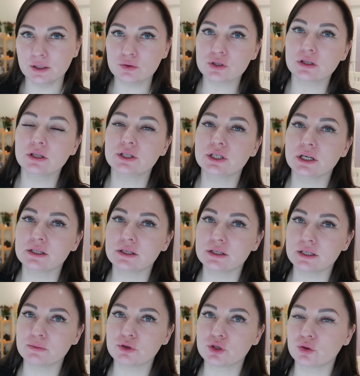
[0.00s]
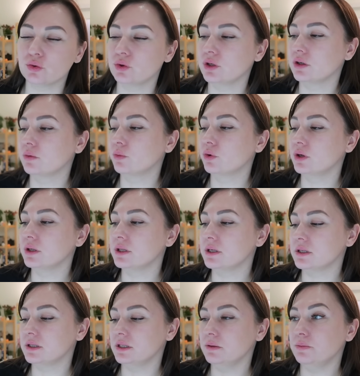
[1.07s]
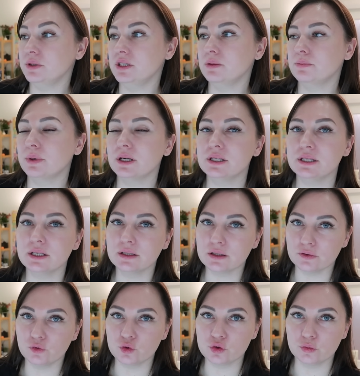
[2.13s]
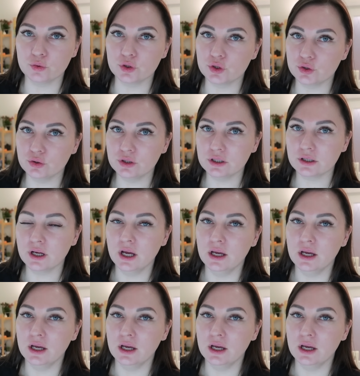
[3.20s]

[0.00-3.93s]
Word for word: Neos отличается тем, что у них более 35 патентов у зубных щеток